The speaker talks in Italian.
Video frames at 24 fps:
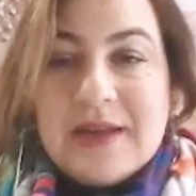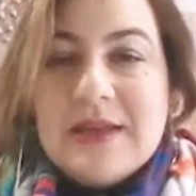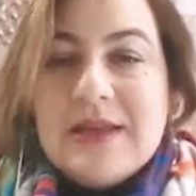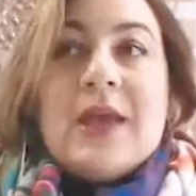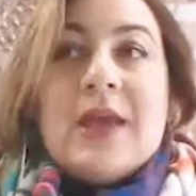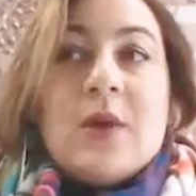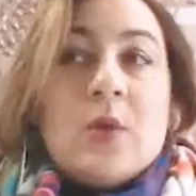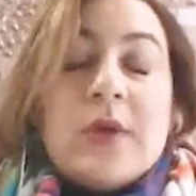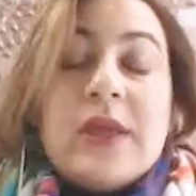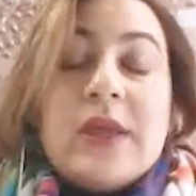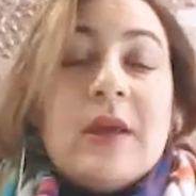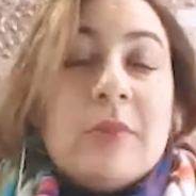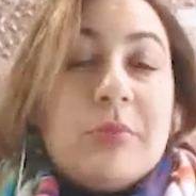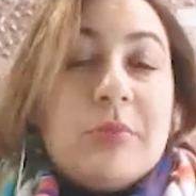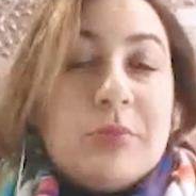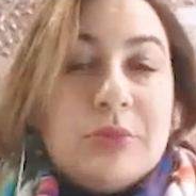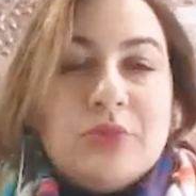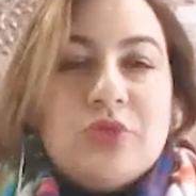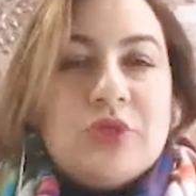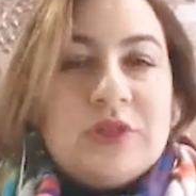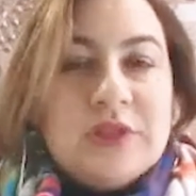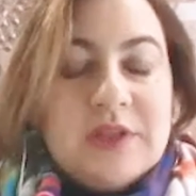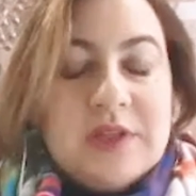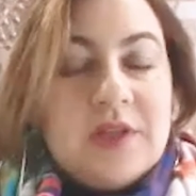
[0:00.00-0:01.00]
e qui
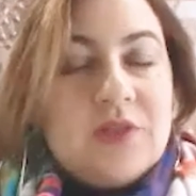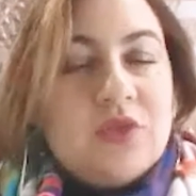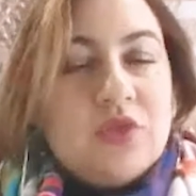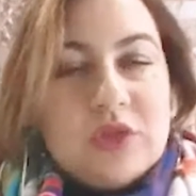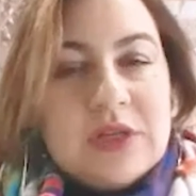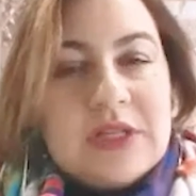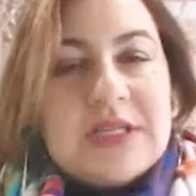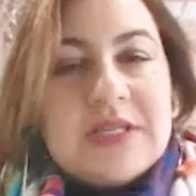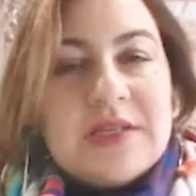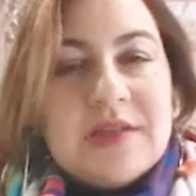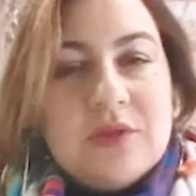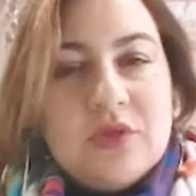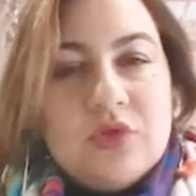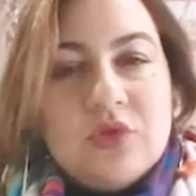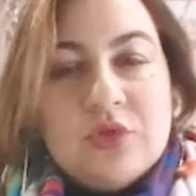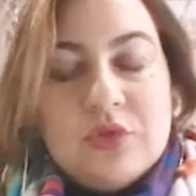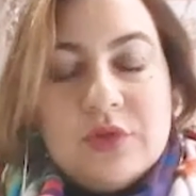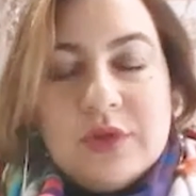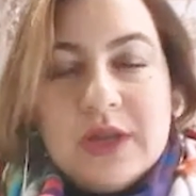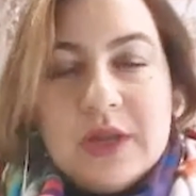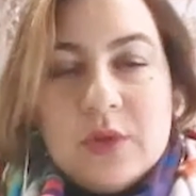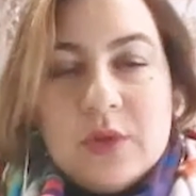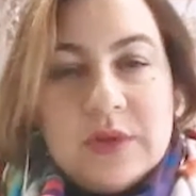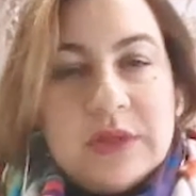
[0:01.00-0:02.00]
appunto direttore di
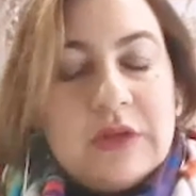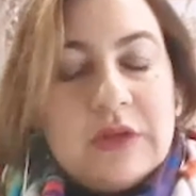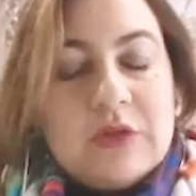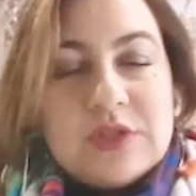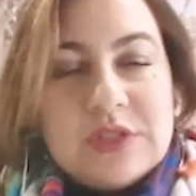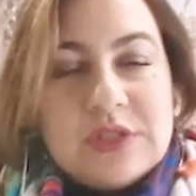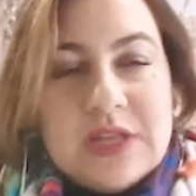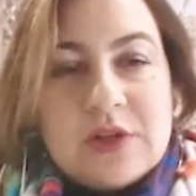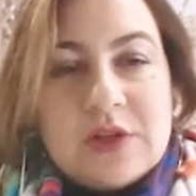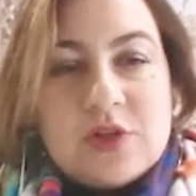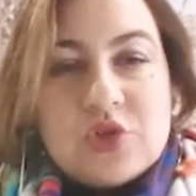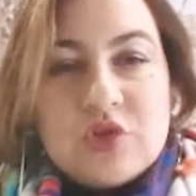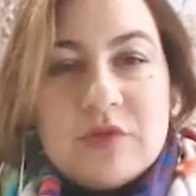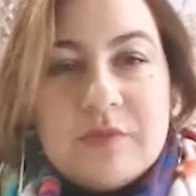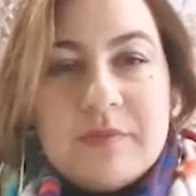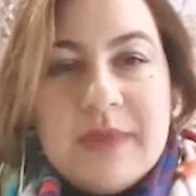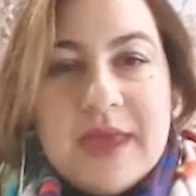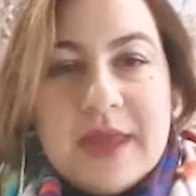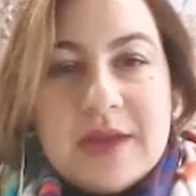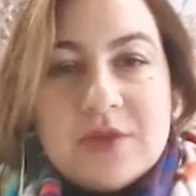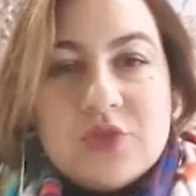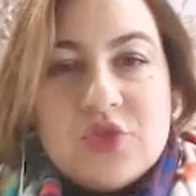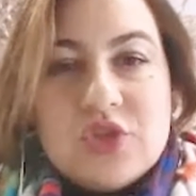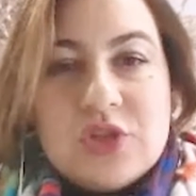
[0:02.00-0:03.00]
settore, quindi construction
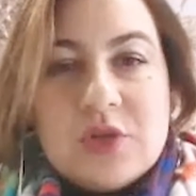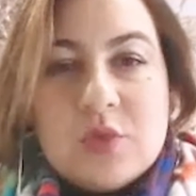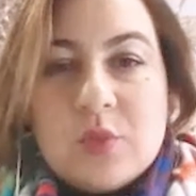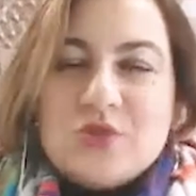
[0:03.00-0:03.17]
manager.